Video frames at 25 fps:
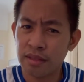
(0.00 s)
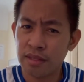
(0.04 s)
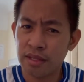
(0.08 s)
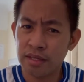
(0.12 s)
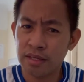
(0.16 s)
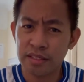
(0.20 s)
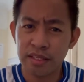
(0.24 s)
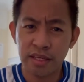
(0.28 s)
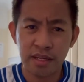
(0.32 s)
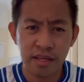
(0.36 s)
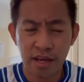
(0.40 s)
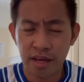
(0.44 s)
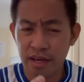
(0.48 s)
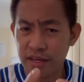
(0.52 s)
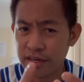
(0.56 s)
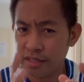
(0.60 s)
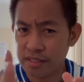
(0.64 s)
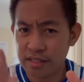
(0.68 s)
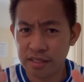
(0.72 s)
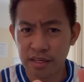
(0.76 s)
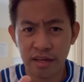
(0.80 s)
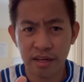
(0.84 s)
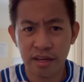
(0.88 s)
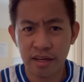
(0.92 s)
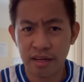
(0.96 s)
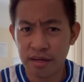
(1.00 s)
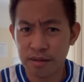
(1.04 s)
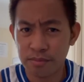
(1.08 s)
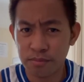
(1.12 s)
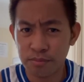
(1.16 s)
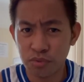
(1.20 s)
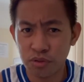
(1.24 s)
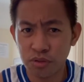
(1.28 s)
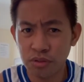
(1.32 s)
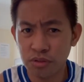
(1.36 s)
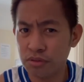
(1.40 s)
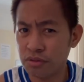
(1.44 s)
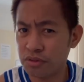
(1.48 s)
nangyayari sa
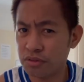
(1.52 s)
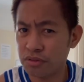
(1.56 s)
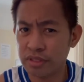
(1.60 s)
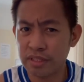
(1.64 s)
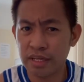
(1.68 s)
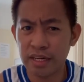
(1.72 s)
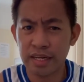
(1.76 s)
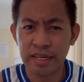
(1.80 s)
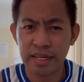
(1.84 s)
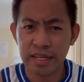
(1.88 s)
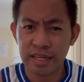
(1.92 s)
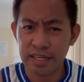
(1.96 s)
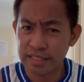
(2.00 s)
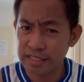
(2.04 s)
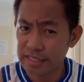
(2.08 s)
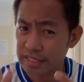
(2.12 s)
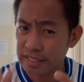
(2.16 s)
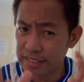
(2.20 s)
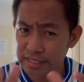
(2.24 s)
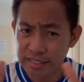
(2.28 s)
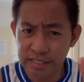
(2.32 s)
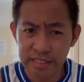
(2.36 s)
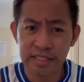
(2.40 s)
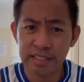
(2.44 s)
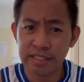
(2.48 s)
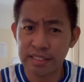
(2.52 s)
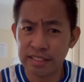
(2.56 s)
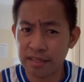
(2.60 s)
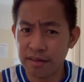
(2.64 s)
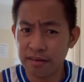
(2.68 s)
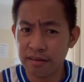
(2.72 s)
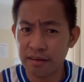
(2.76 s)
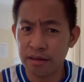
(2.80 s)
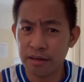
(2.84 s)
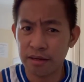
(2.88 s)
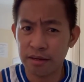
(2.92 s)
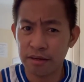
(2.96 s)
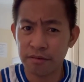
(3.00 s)
mundo dahil nga din
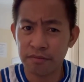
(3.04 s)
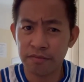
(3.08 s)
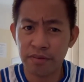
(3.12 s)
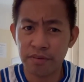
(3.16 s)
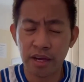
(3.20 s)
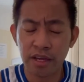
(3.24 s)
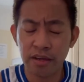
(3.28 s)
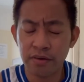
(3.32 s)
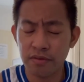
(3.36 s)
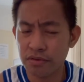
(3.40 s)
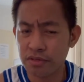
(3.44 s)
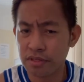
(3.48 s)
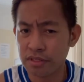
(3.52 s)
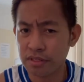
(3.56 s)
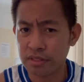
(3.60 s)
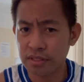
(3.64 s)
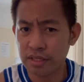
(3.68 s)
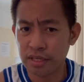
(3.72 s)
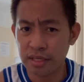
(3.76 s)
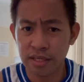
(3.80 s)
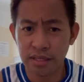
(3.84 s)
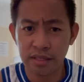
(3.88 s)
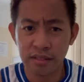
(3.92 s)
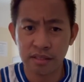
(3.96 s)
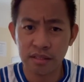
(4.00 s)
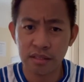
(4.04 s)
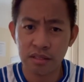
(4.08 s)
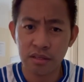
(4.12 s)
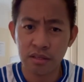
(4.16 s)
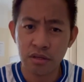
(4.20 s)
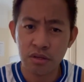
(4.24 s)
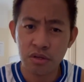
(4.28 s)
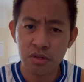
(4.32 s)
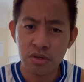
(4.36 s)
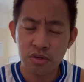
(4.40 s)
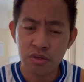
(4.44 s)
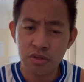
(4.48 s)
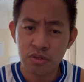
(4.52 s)
sa virus na yan.
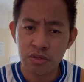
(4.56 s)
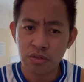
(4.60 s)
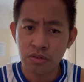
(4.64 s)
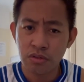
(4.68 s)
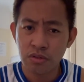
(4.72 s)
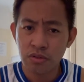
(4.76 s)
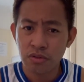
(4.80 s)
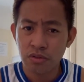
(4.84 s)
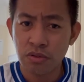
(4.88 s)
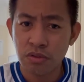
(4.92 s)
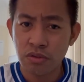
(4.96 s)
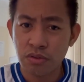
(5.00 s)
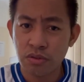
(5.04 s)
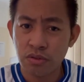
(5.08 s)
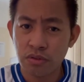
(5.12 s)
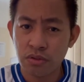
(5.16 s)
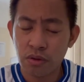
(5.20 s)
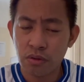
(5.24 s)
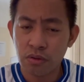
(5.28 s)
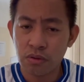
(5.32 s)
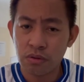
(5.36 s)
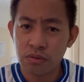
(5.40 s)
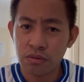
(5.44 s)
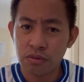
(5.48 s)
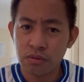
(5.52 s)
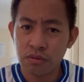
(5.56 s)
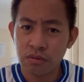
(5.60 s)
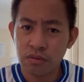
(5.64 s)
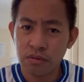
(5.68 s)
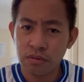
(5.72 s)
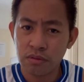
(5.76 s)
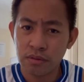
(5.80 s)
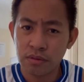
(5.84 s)
So,